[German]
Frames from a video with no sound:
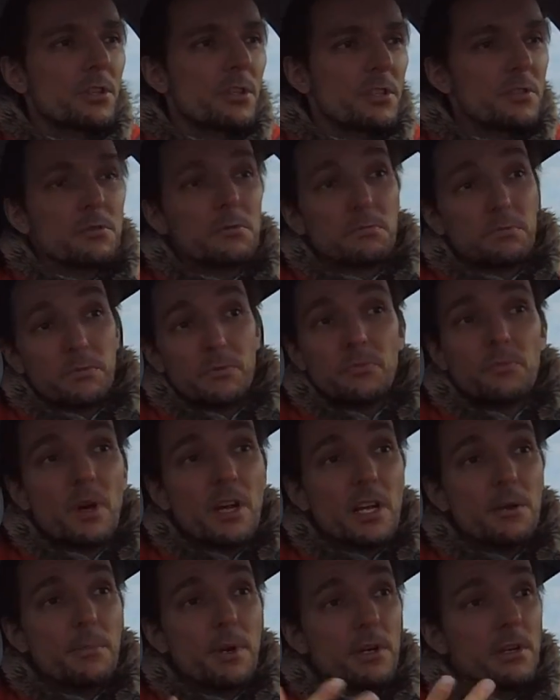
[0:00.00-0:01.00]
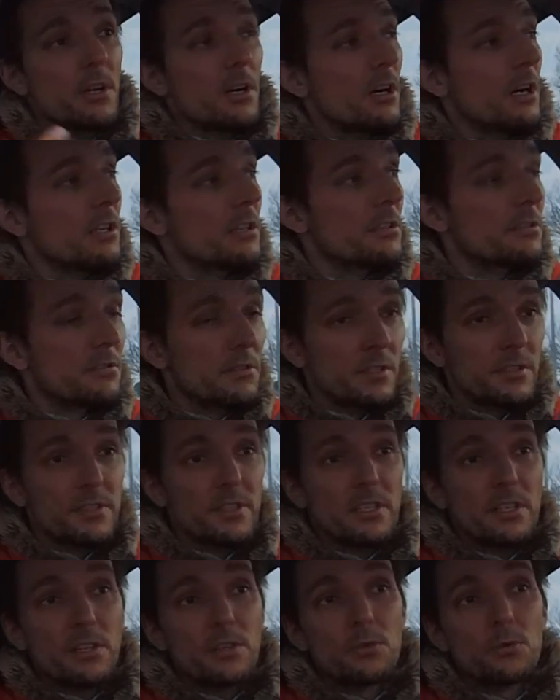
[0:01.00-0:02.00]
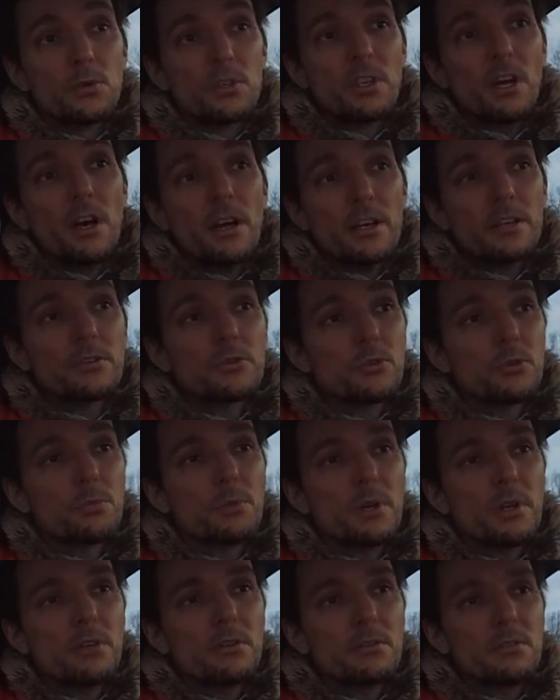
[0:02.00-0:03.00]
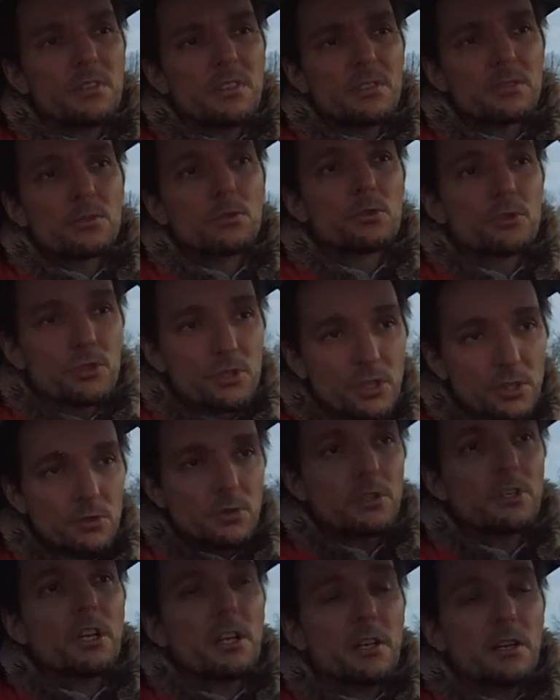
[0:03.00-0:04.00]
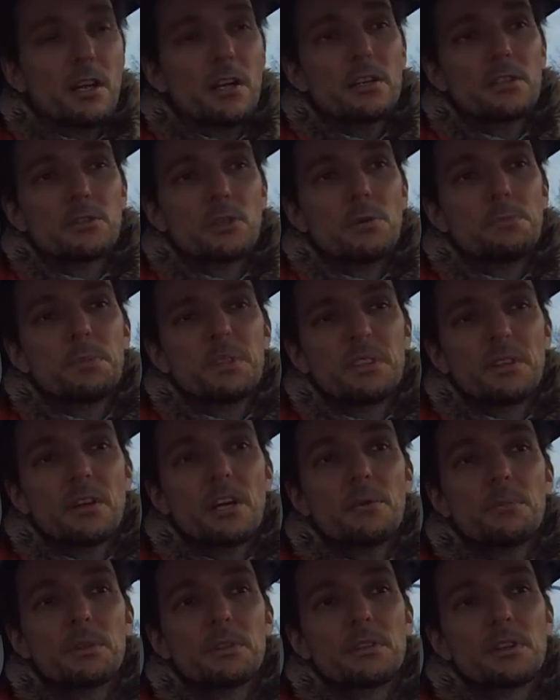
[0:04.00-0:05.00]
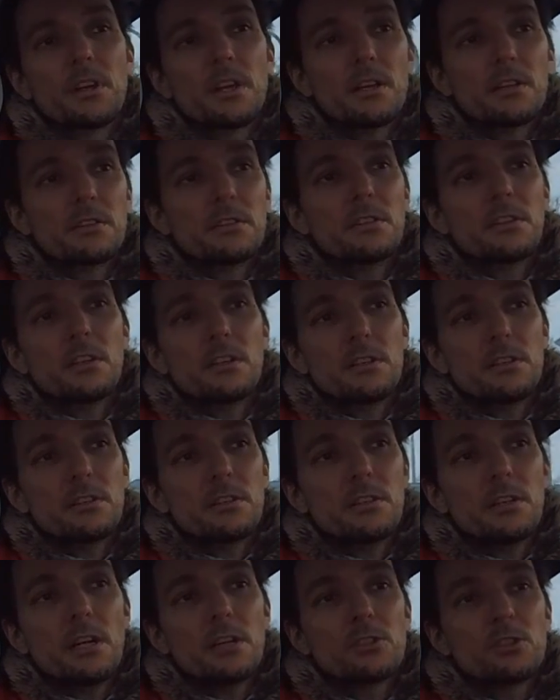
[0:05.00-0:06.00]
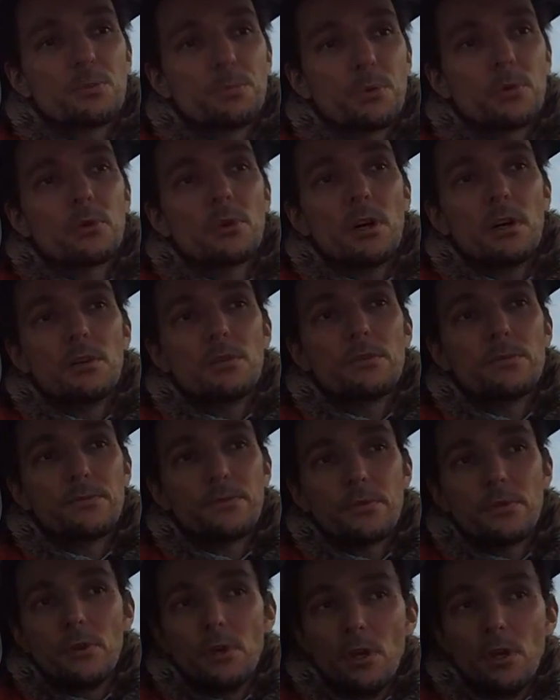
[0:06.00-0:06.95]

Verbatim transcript: Also meiner Meinung nach hat tatsächlich nur der Eigentümer des Grundstücks oder der Ladesäulenbetreiber direkt einen, einen Anspruch auf